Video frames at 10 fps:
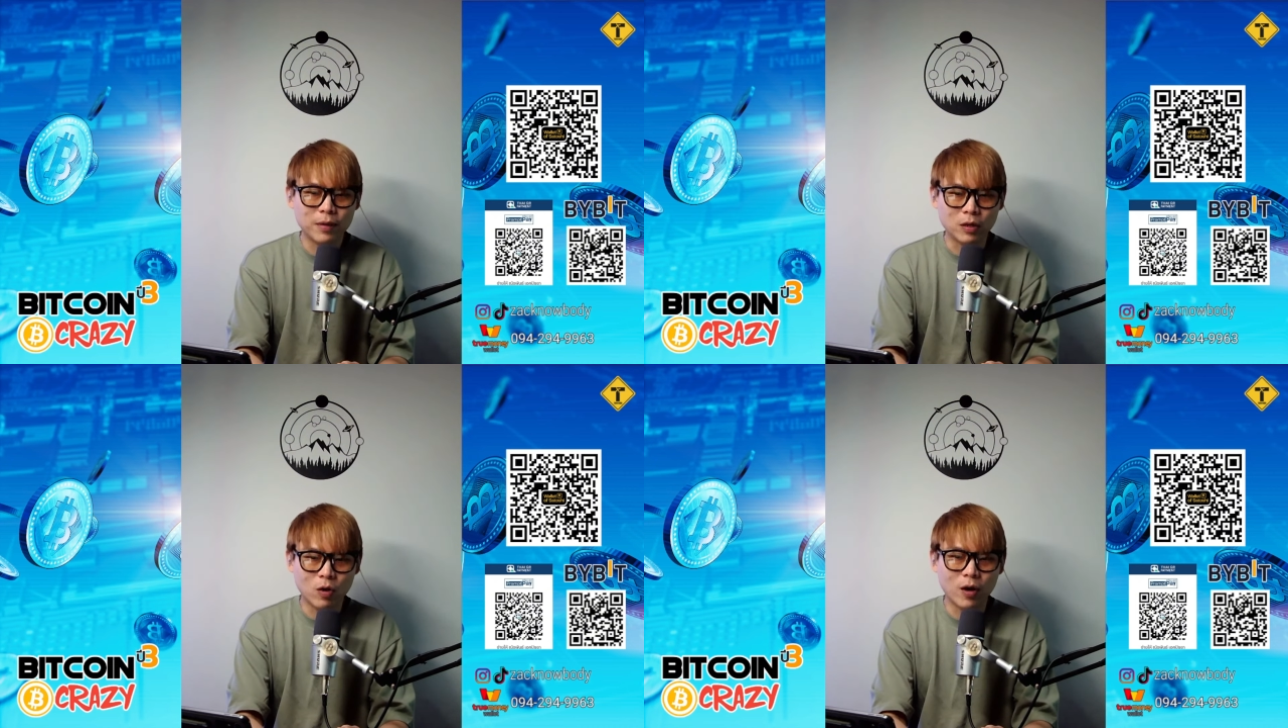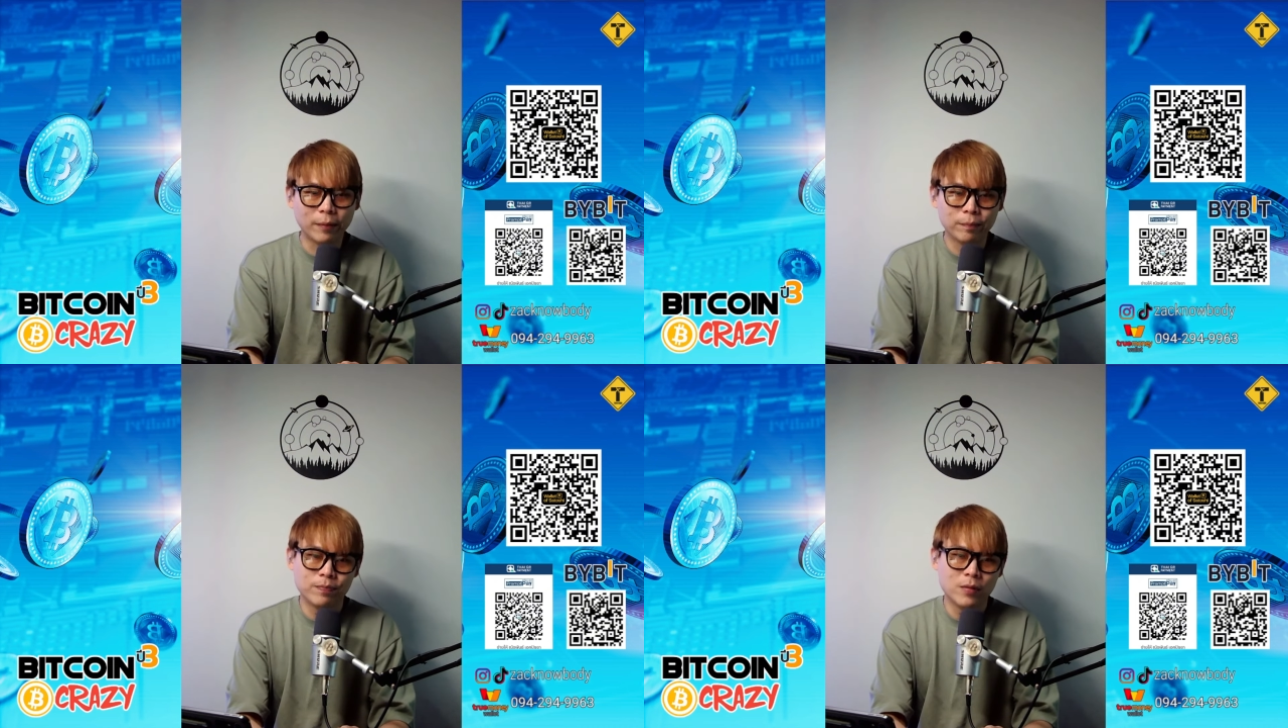Bitcoin
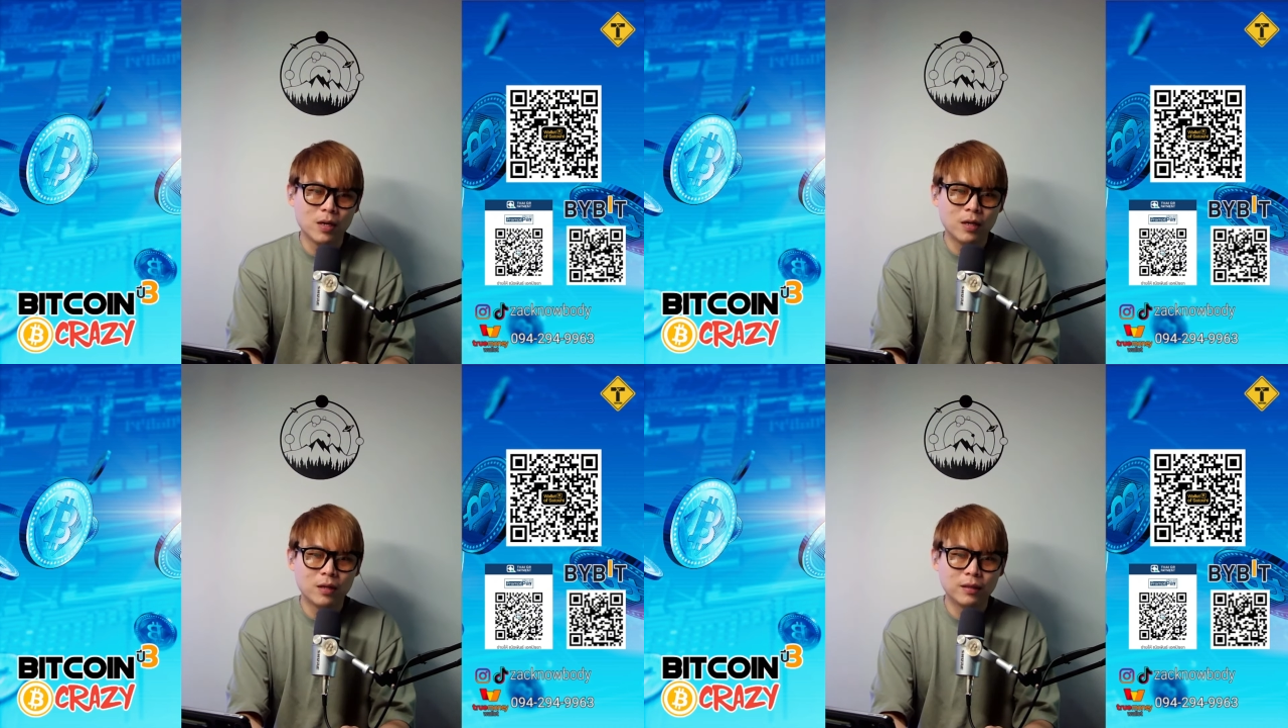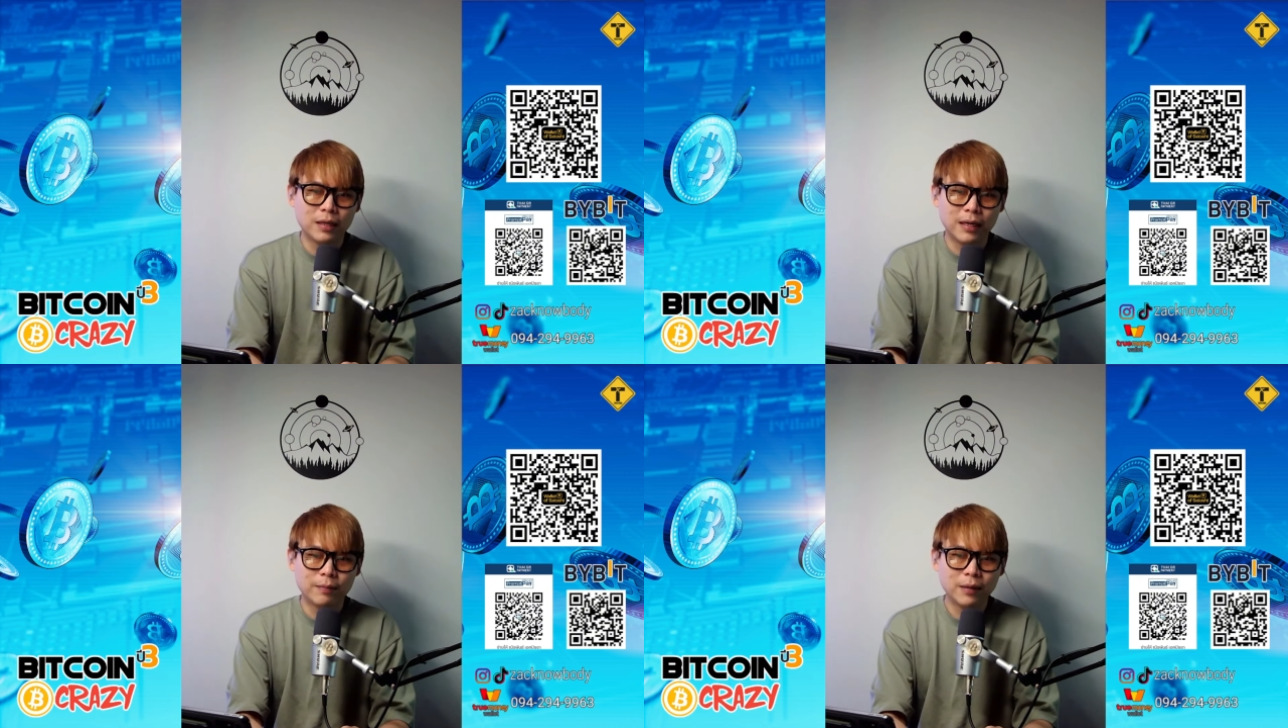
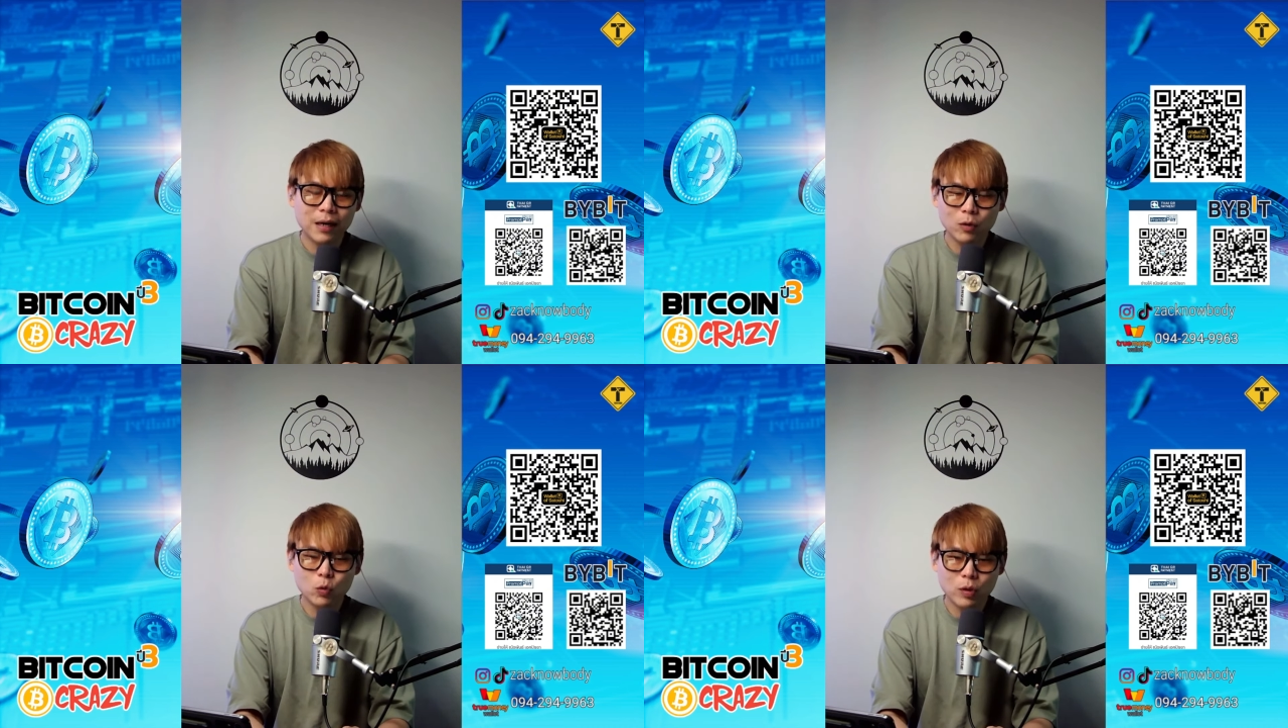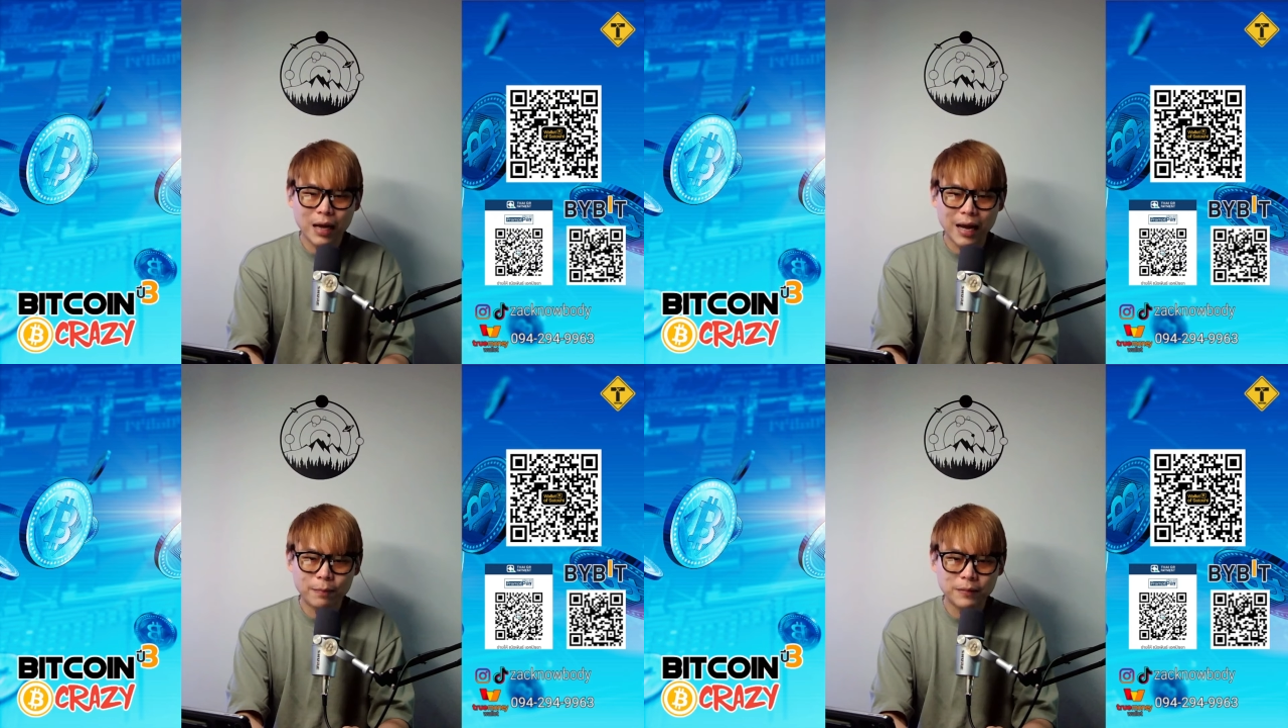นะครับถ้าเราดูก
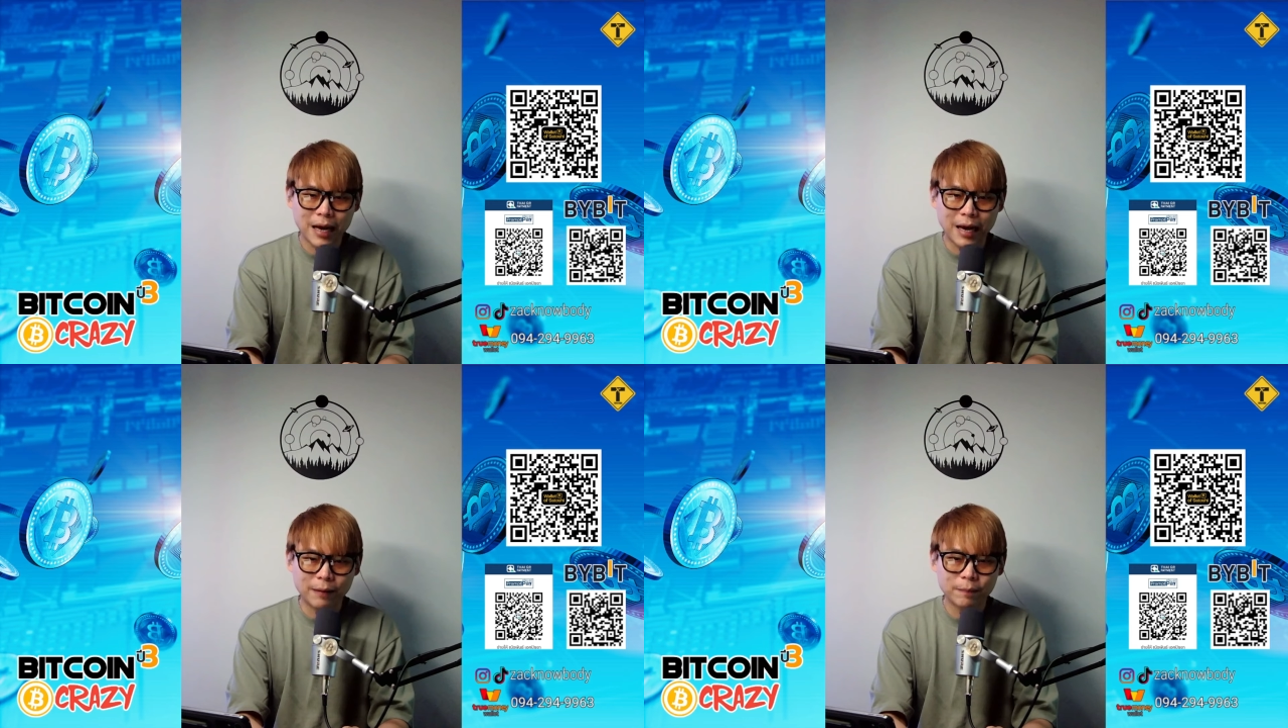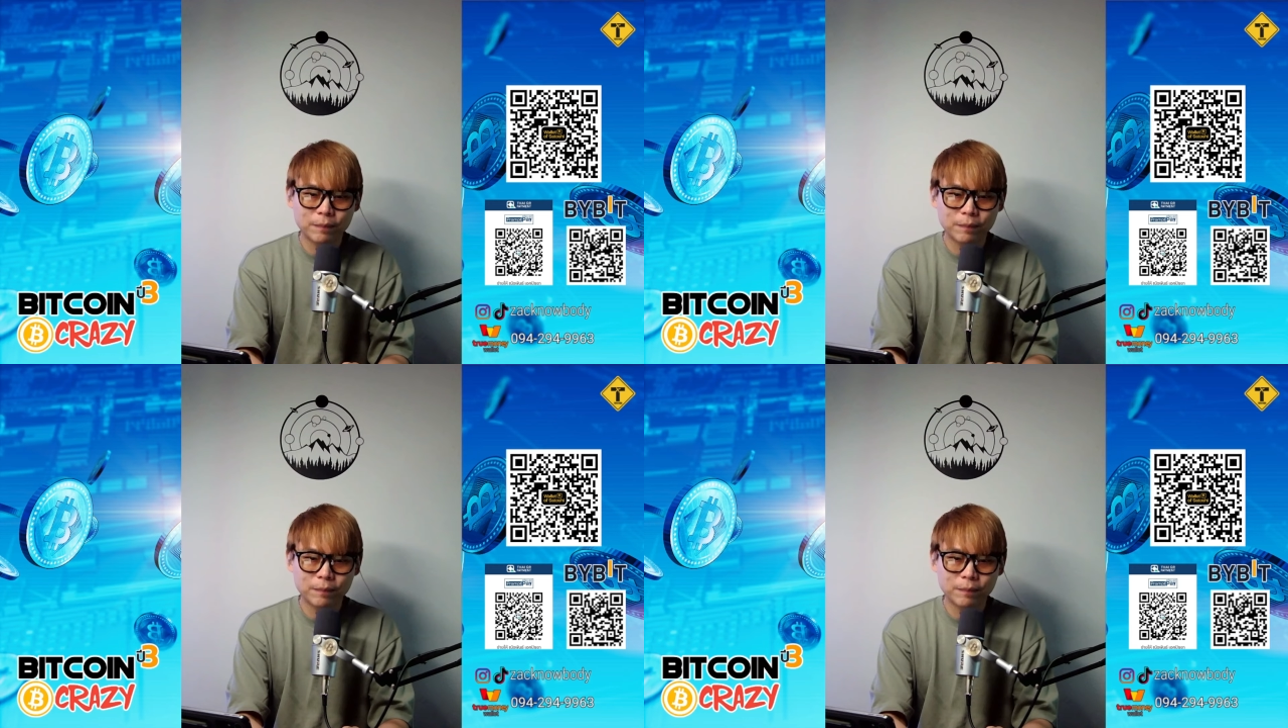ราฟจาก